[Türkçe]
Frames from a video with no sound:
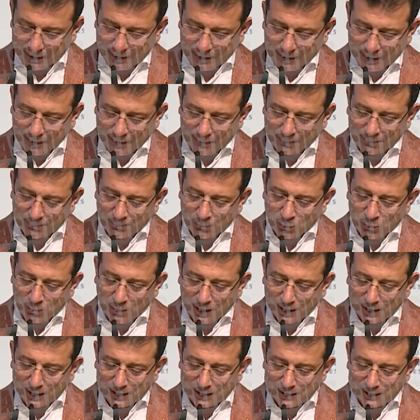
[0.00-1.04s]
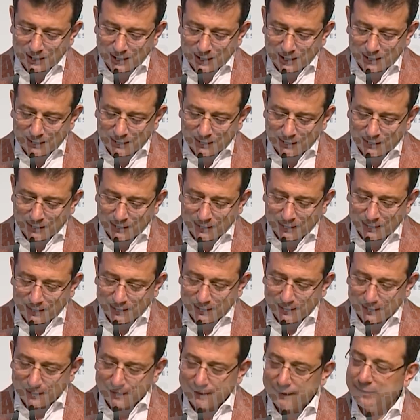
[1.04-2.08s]
E, bu manada e,
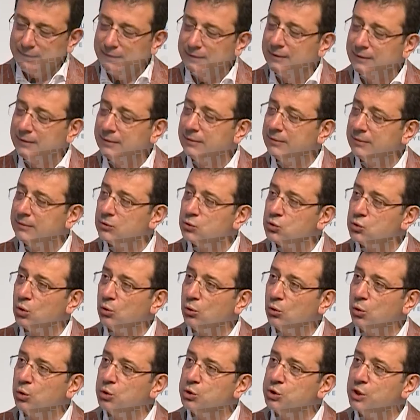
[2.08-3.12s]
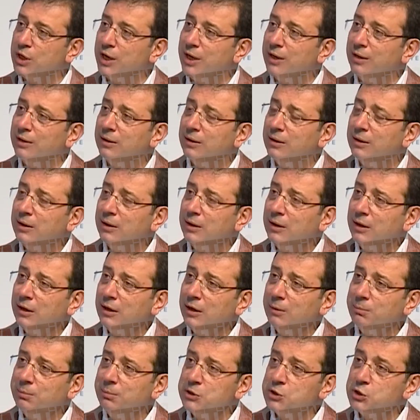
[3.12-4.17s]
çok özel
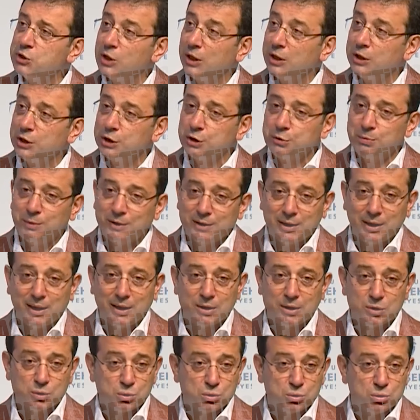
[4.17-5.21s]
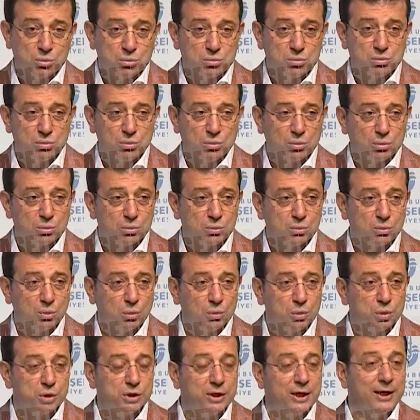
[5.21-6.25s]
bir çalışma da sürdürüyoruz.
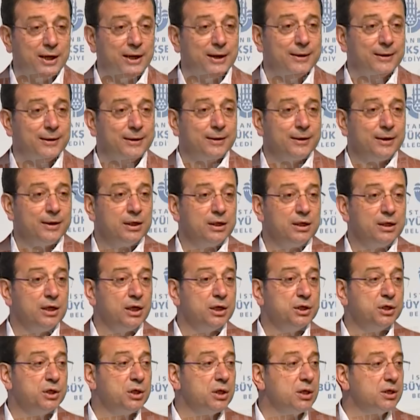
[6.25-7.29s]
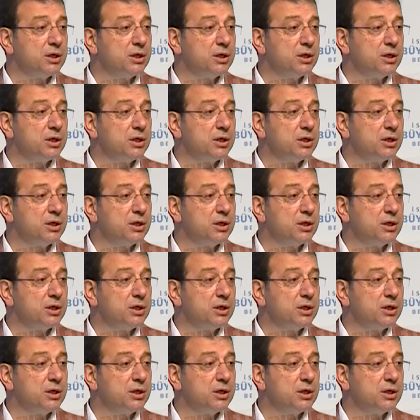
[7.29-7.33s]
Sonuçta Yeşil